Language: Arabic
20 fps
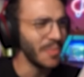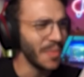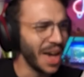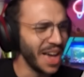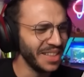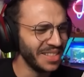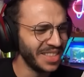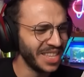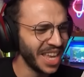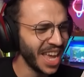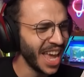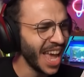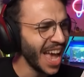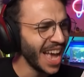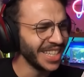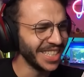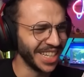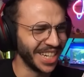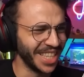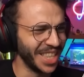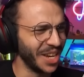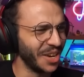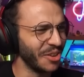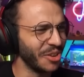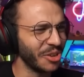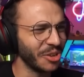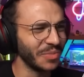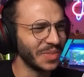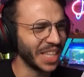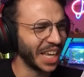مات عشان كذا اقول
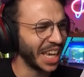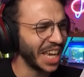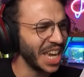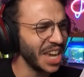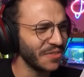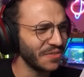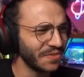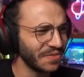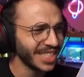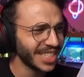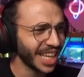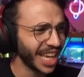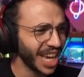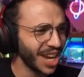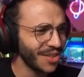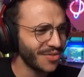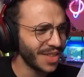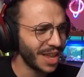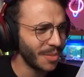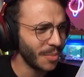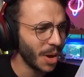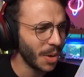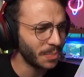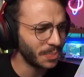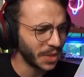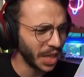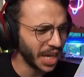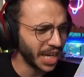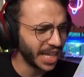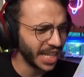لكم سخيف سخيف ذا الموب
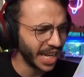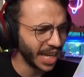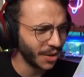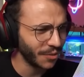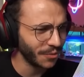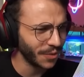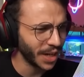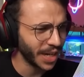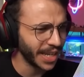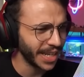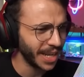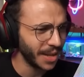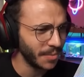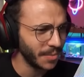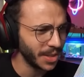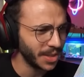طقني فقني من